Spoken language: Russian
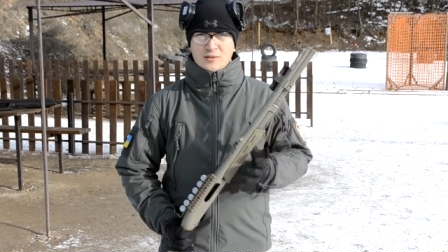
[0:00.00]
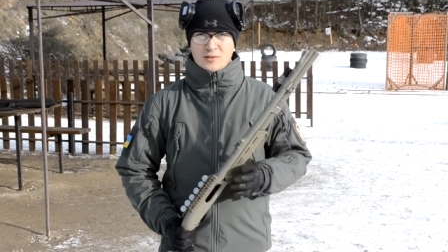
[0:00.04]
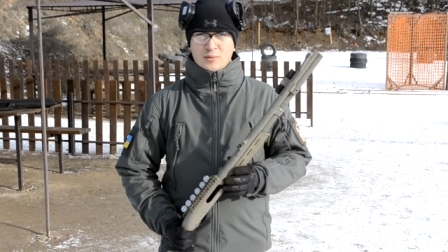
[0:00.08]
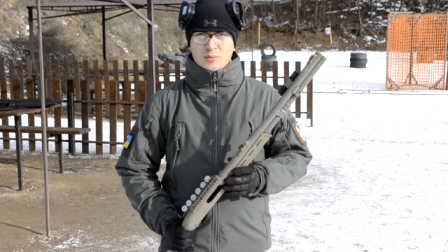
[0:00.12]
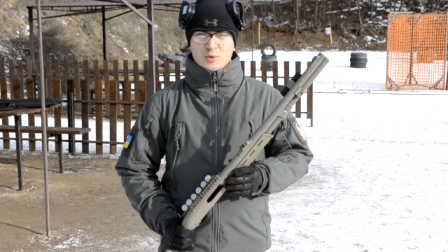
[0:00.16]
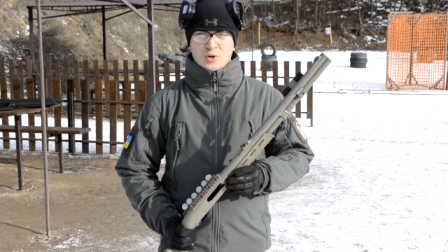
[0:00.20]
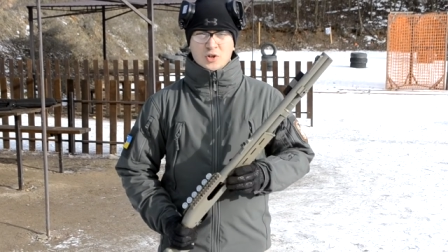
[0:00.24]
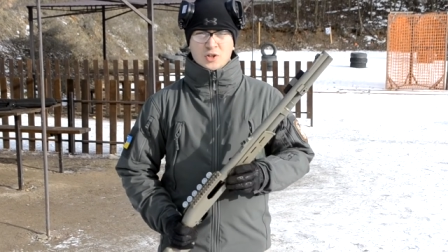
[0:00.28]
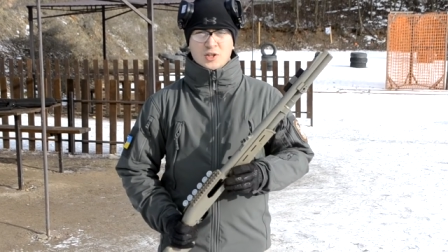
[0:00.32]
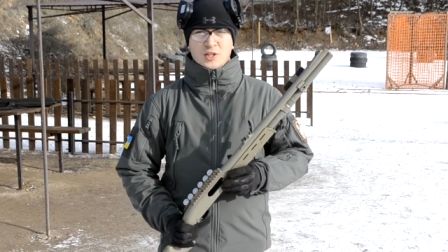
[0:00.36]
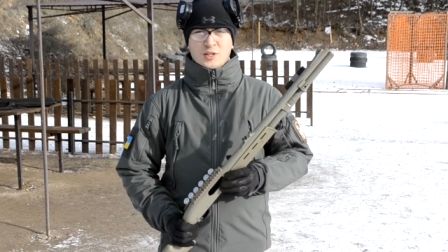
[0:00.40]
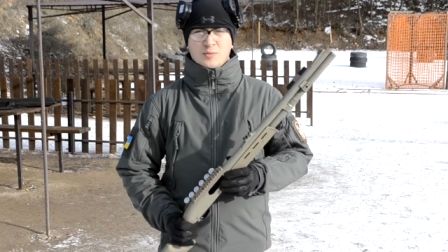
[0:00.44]
вы
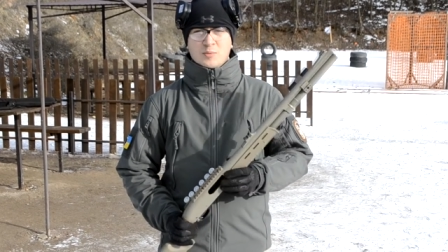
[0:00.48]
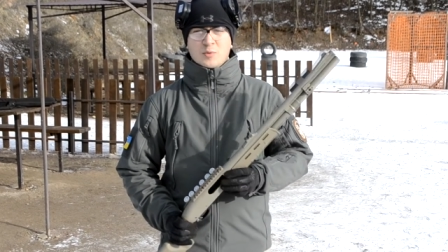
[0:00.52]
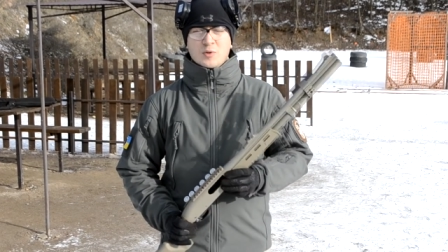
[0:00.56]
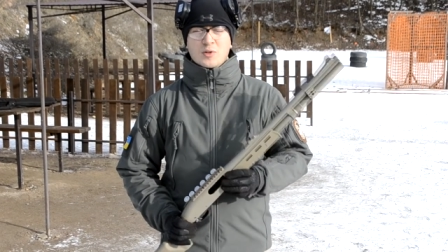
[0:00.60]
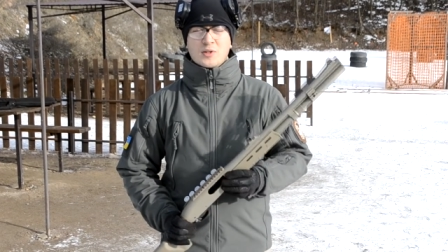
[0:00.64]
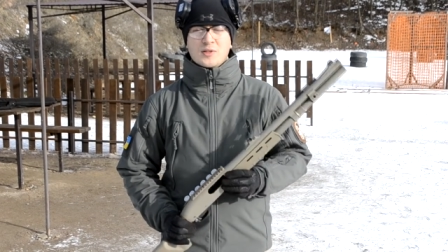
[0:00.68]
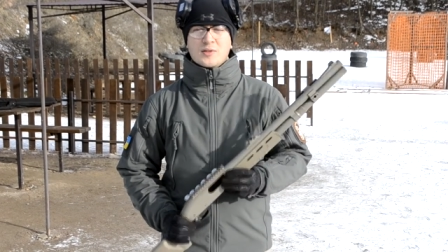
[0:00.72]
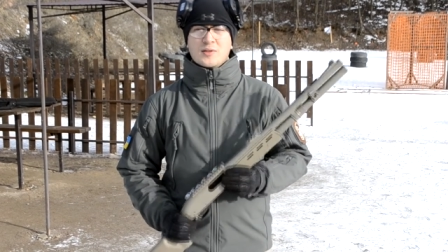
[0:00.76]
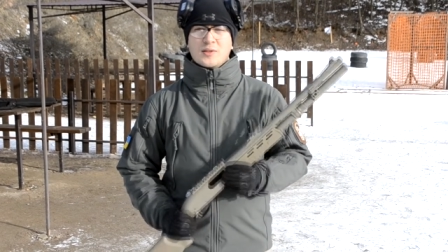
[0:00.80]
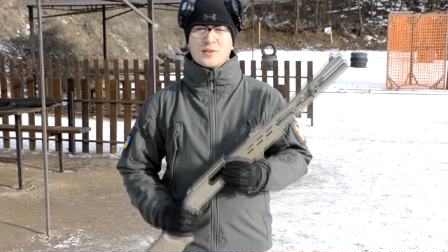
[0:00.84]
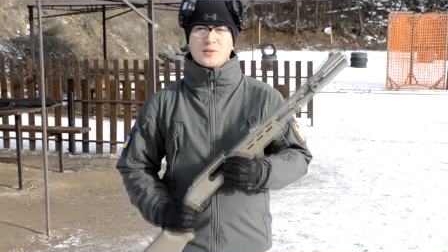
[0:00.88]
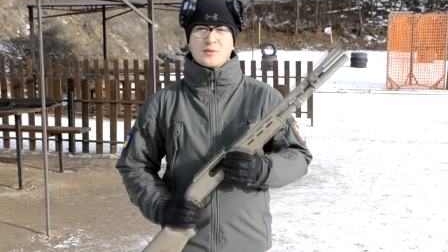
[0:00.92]
можете
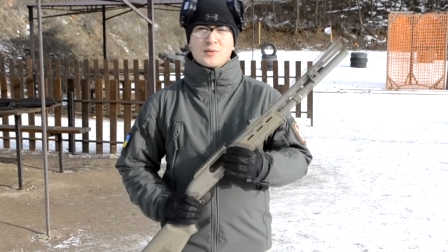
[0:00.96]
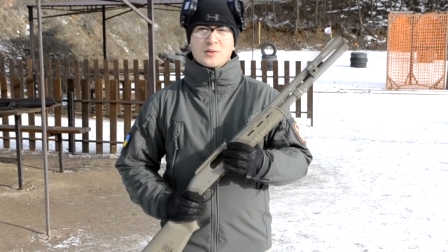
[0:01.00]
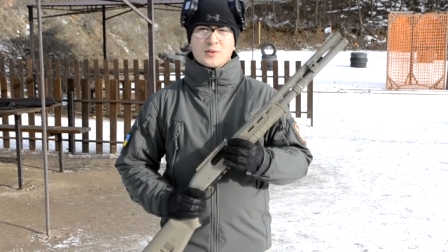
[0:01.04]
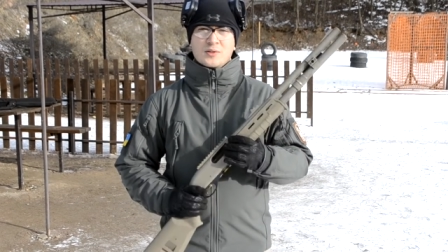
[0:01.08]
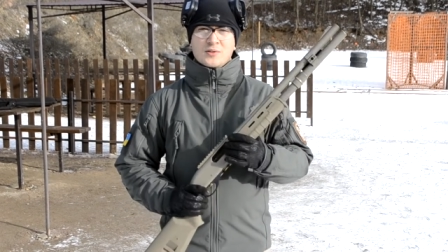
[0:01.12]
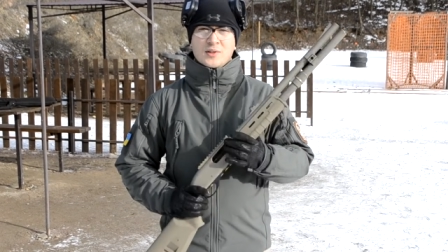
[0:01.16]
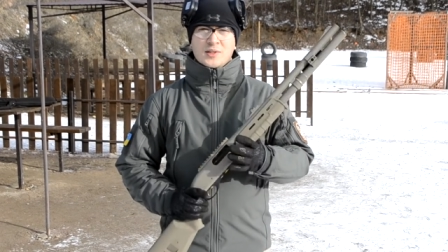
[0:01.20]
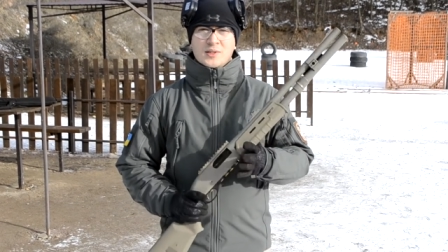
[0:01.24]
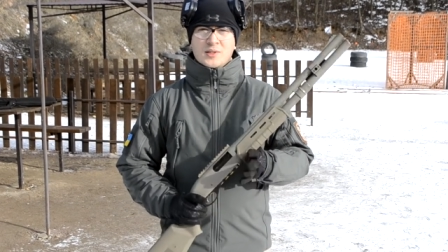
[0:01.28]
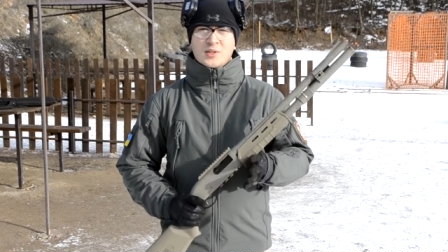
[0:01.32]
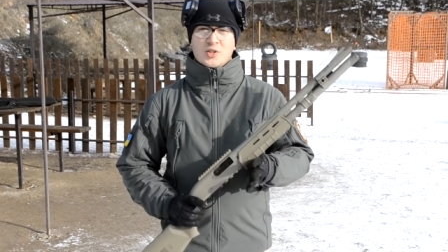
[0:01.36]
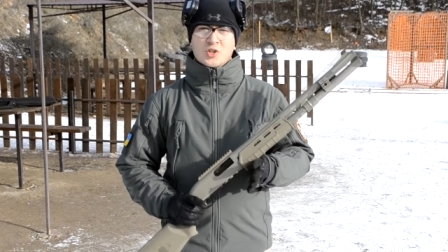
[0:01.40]
использовать его
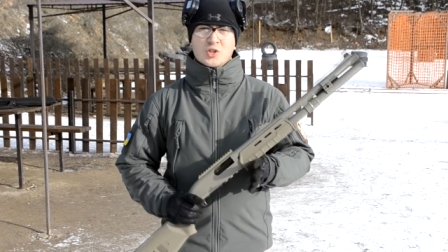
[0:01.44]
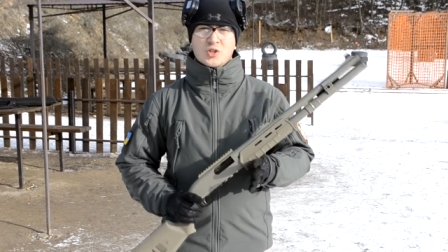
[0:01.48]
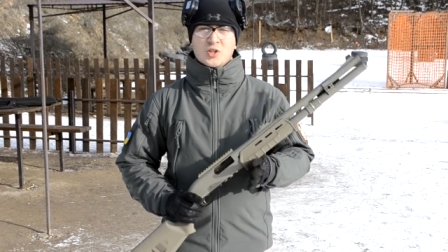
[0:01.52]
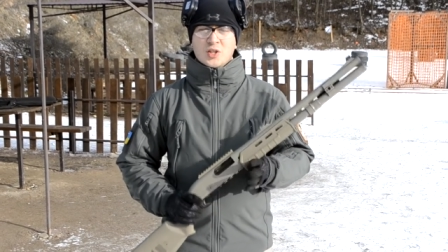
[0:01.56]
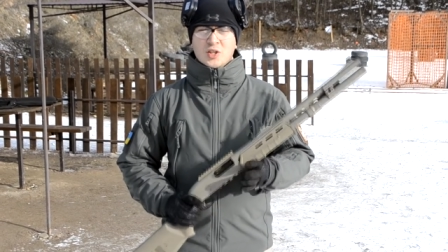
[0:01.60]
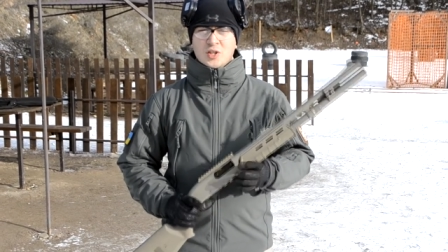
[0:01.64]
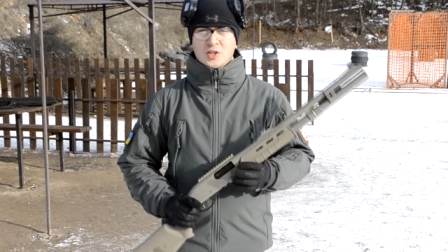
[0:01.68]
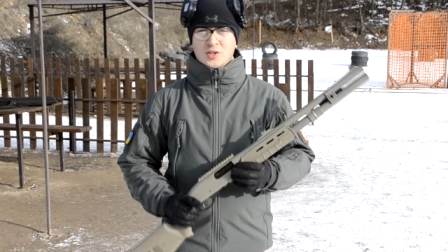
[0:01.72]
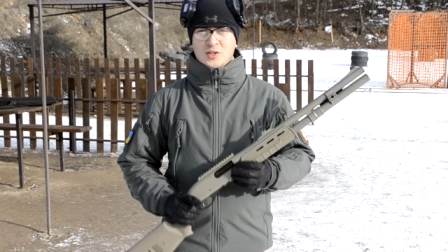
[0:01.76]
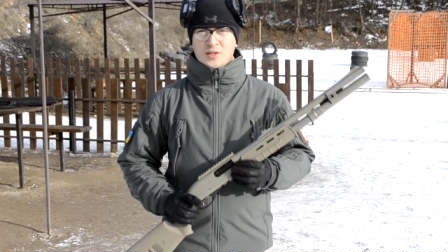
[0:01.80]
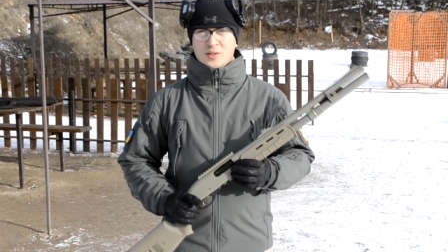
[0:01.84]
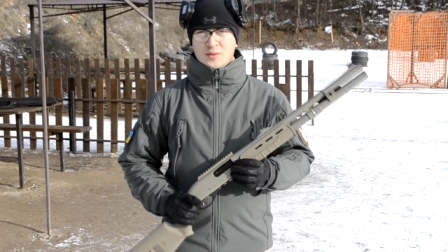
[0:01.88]

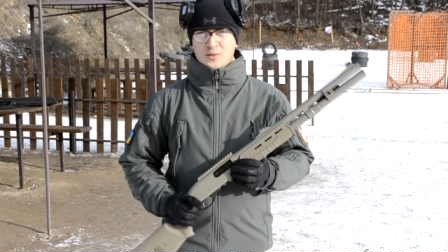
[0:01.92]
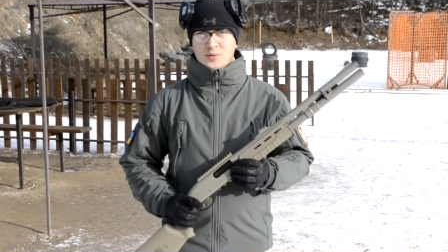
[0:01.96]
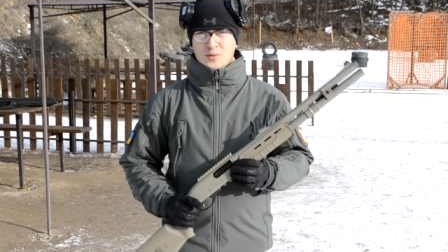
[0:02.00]
24 часа в